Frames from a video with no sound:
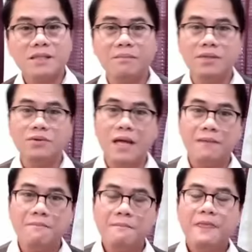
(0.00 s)
Sabado
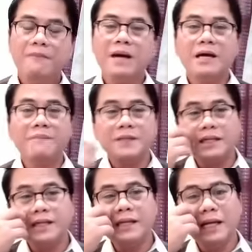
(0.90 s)
na. Mga
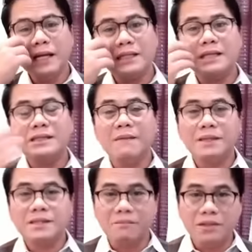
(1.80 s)
kapatid, hindi lahat ng
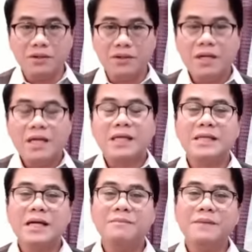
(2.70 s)
Sabat, Sabado.
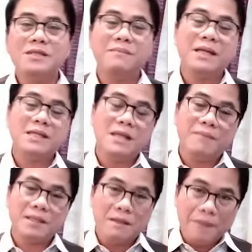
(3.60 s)
Kasi ang ibig sabihin ng
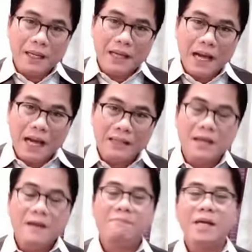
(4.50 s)
Sabat, kapahingahan.
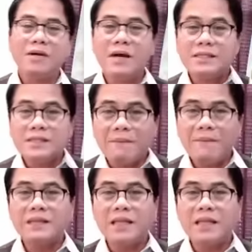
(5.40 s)
Pero ang Sabat na